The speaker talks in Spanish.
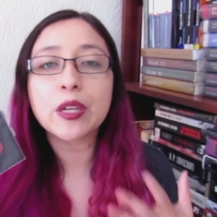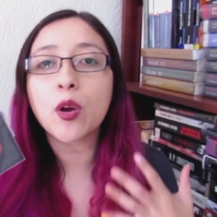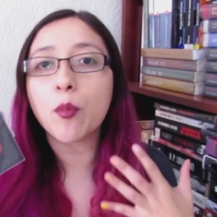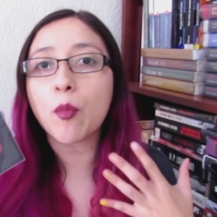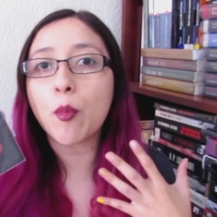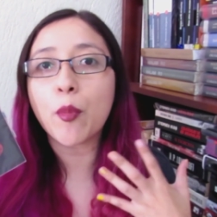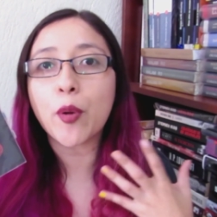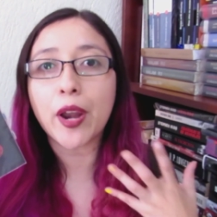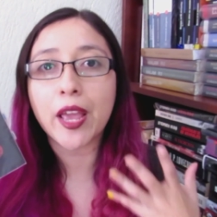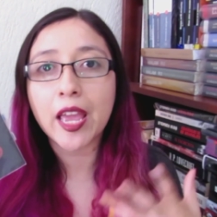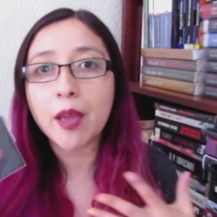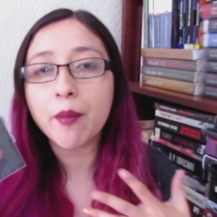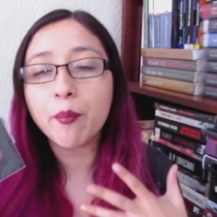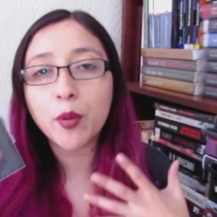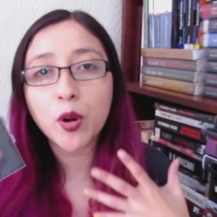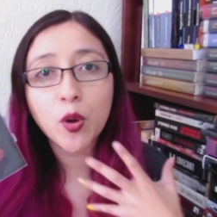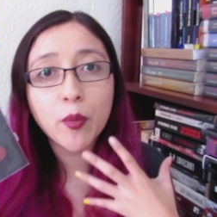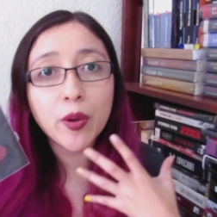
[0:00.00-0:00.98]
como por
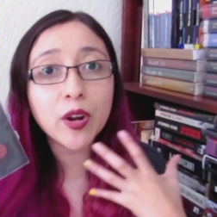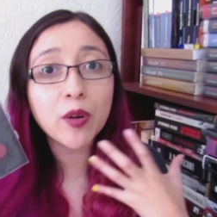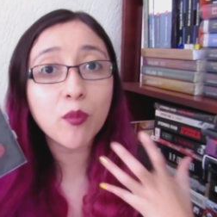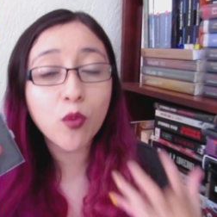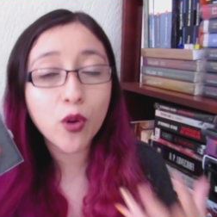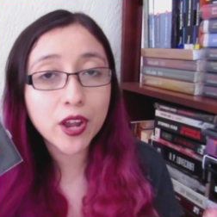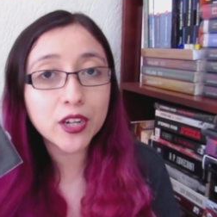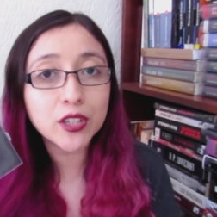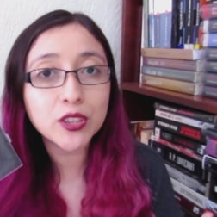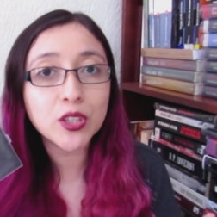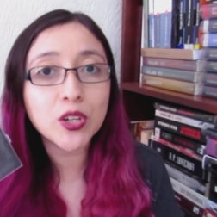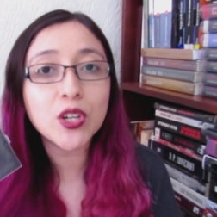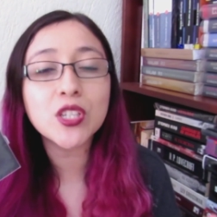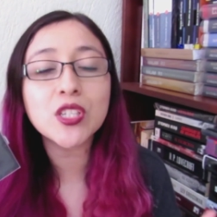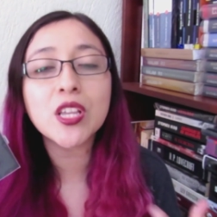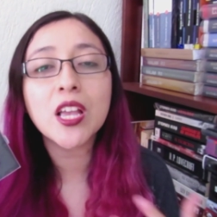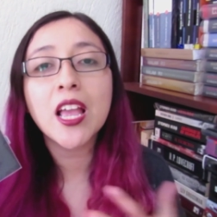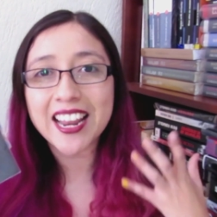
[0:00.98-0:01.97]
ejemplo ver
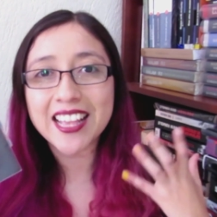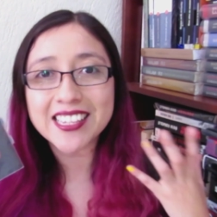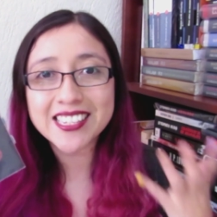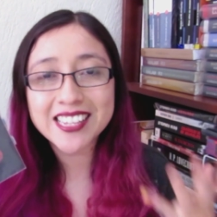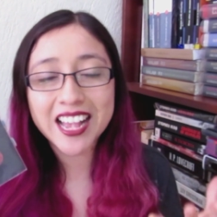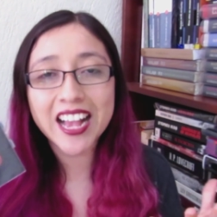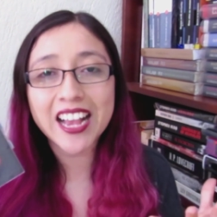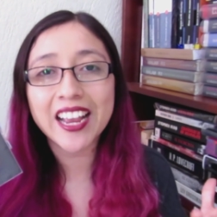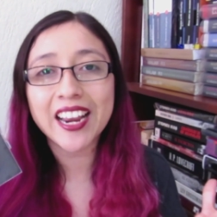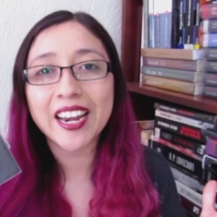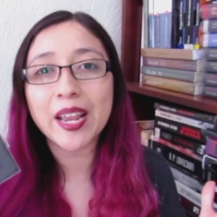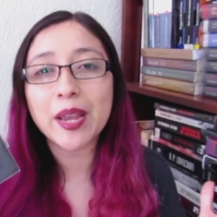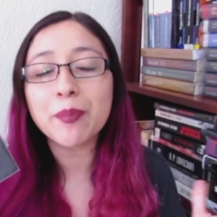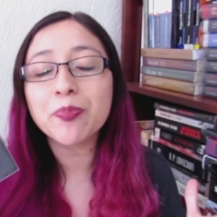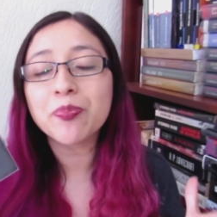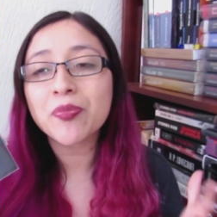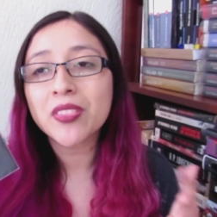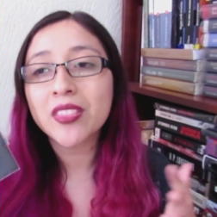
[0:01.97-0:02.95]
muertos, la sangre,